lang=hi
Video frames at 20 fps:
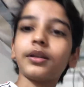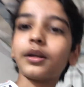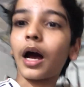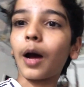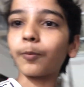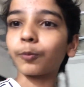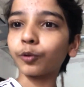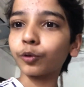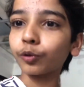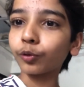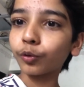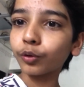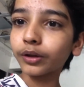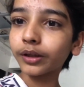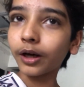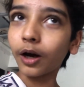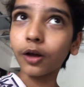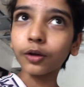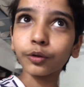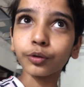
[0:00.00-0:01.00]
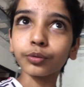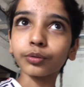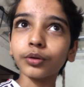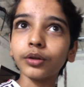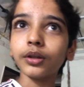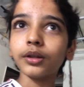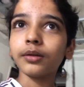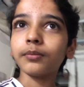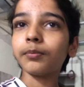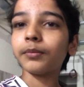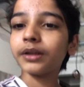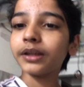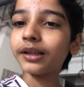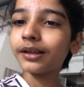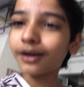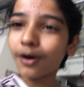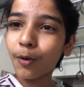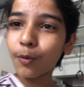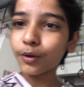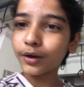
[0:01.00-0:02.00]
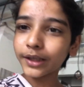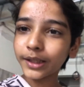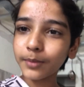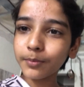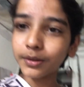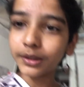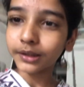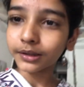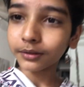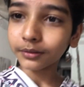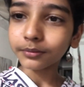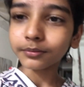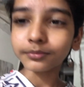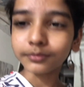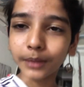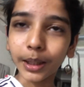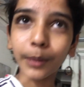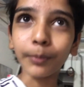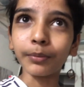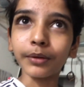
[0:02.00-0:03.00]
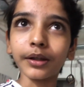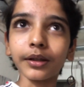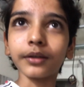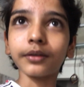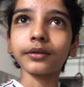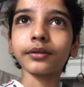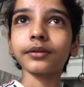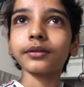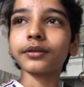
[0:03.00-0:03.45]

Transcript: आपको दिखा मैं दिखाऊंगा नहीं बट बाद में